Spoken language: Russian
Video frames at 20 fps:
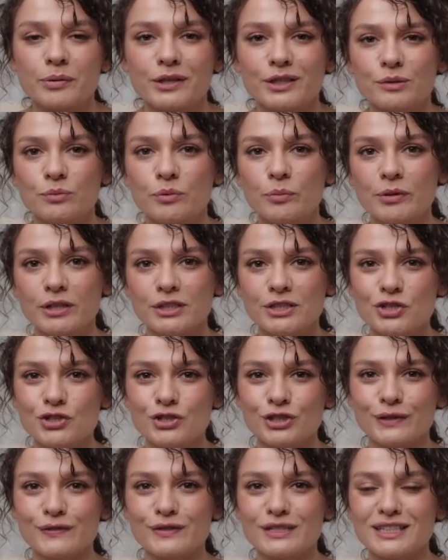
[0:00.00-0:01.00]
Поэтому
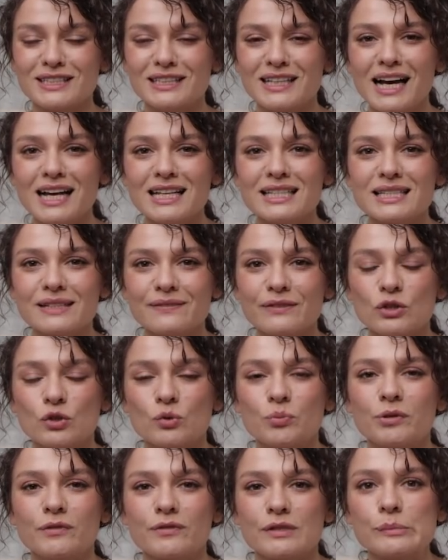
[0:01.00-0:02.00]
практически всегда
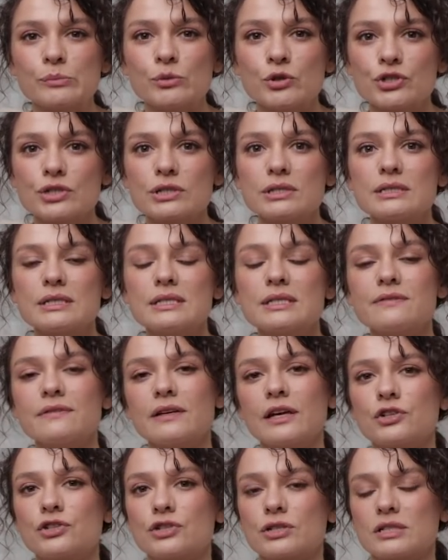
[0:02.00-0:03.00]
советую при возможности с
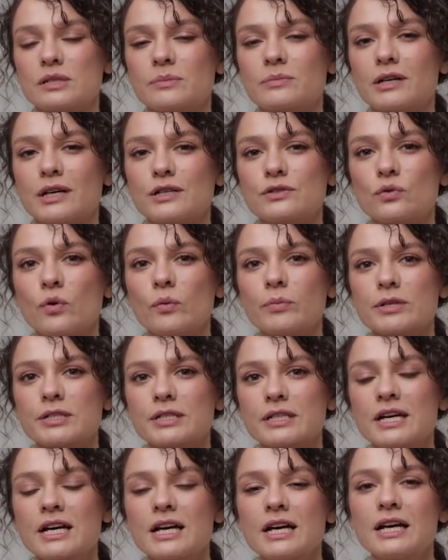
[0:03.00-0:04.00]
вечера собирать
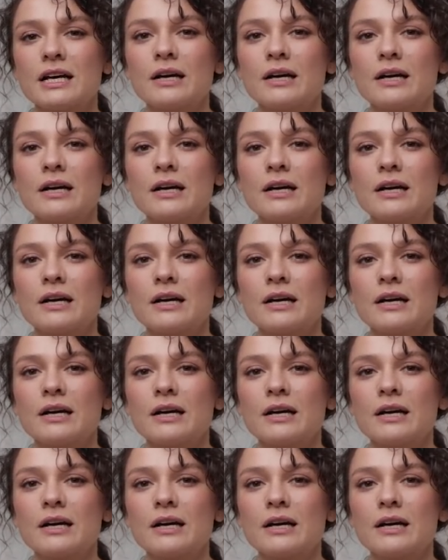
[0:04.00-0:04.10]
образы